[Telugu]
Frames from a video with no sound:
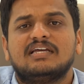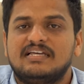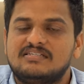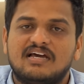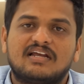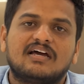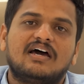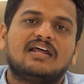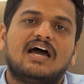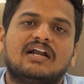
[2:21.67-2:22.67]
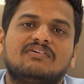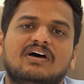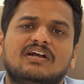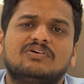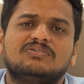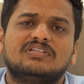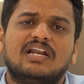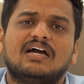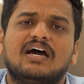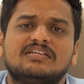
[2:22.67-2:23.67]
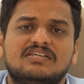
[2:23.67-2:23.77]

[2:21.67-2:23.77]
కేసీఆర్ గారి ఆనవాళ్లను తెలంగాణ